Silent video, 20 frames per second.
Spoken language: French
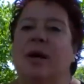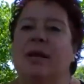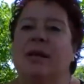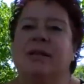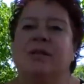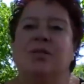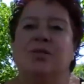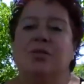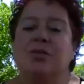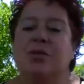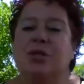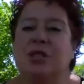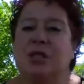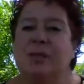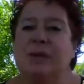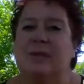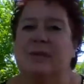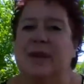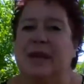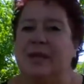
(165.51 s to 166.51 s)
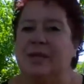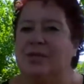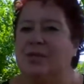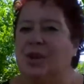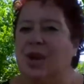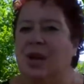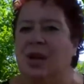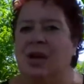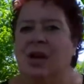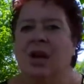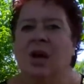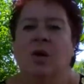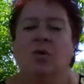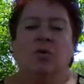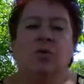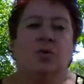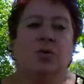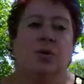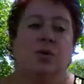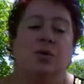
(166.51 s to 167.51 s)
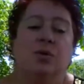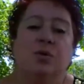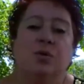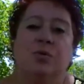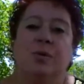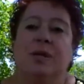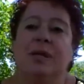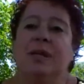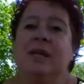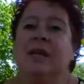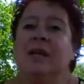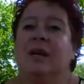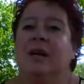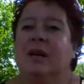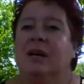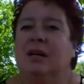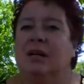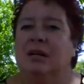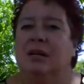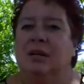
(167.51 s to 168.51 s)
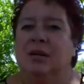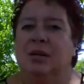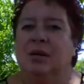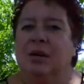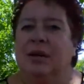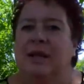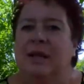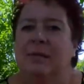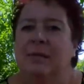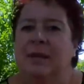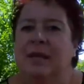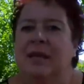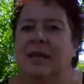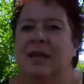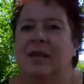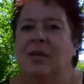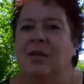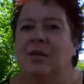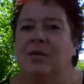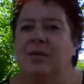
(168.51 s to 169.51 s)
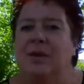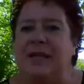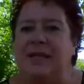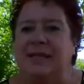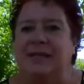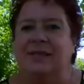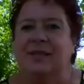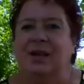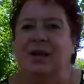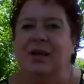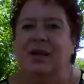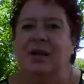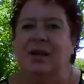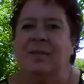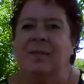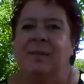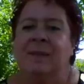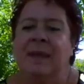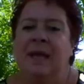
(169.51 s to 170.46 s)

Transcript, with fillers: Il y a des choses que j'aimais faire seule ou que lui aimait faire seul.